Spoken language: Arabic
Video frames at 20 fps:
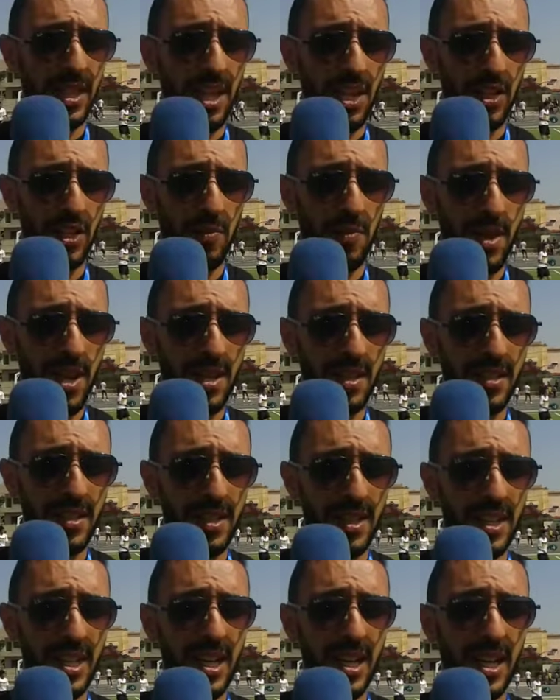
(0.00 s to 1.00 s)
12
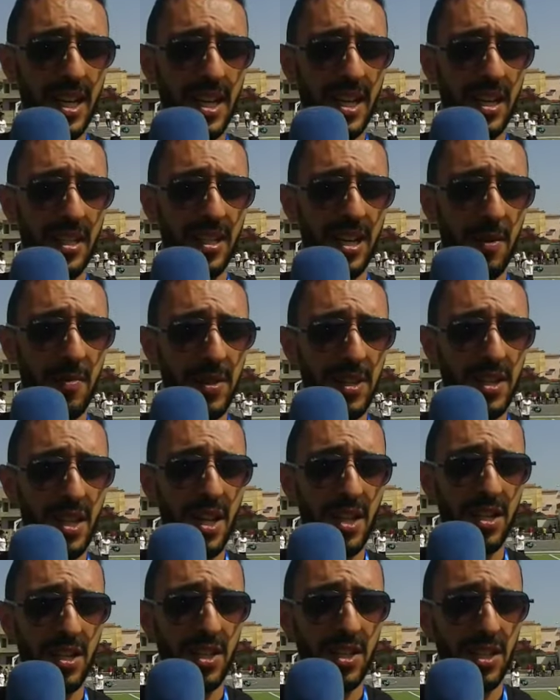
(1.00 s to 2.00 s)
مارس لغاية
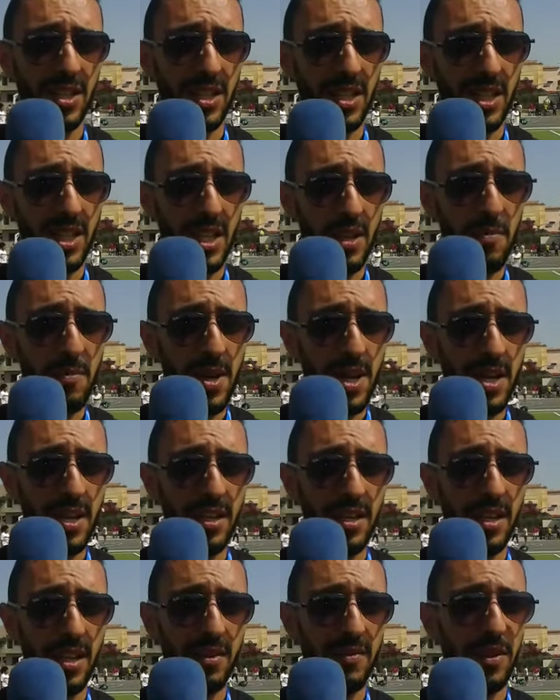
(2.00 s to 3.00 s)
15
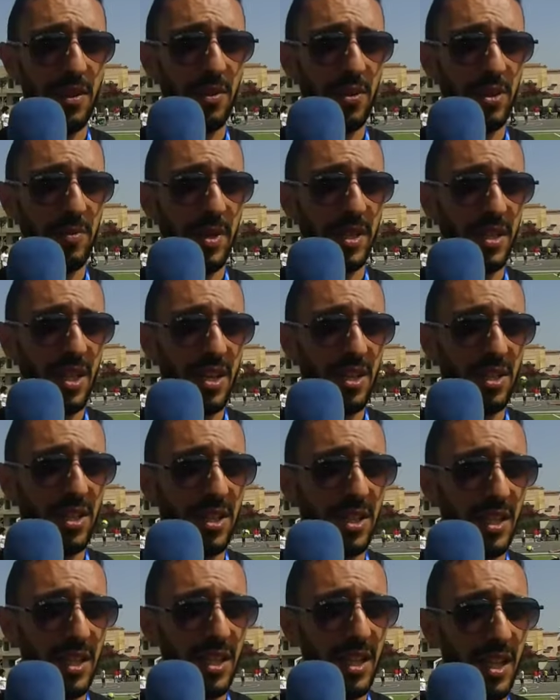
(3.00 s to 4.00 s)
ماي
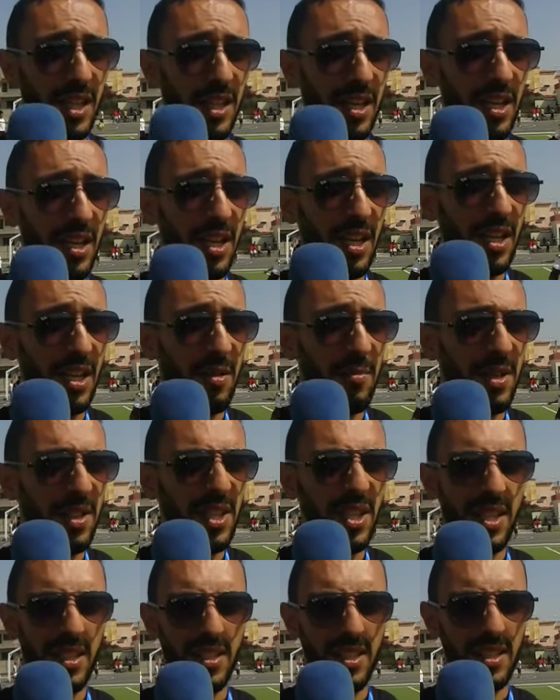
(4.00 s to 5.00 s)
2017 آه، على
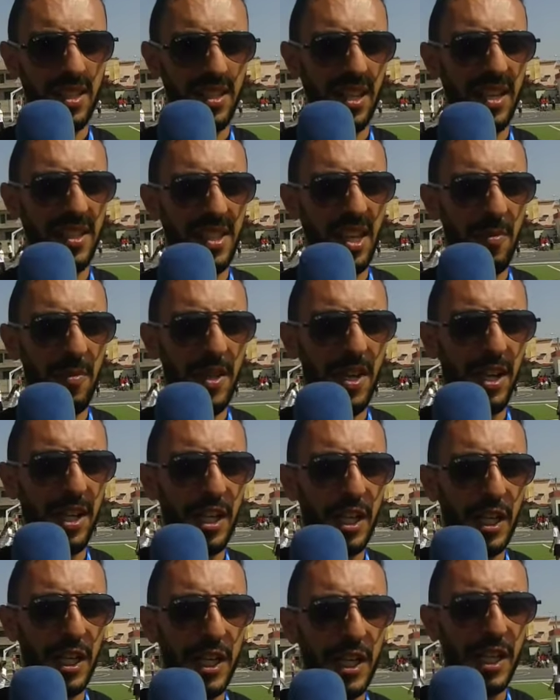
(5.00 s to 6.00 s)
مدى ستة أسابيع
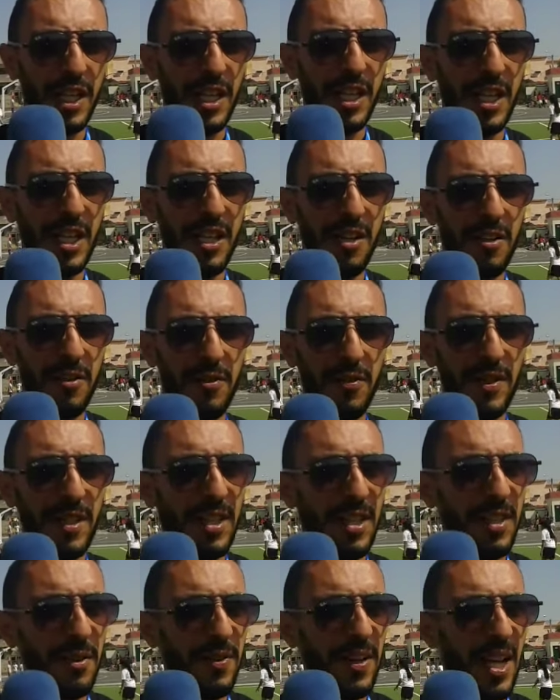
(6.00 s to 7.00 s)
آه،
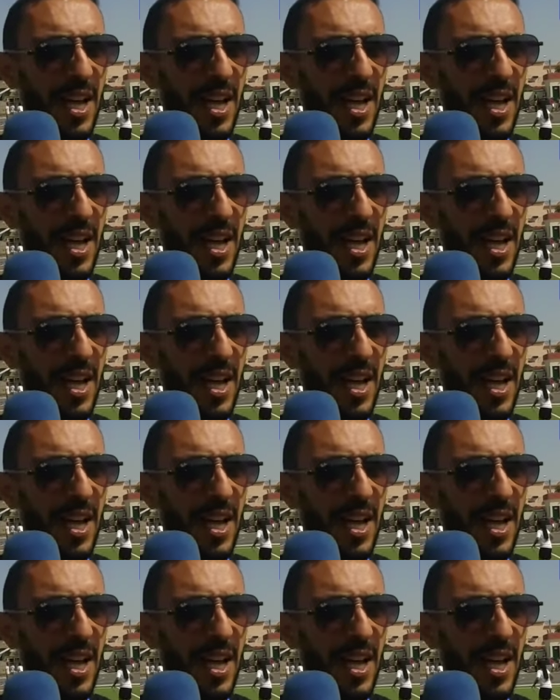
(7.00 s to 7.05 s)
في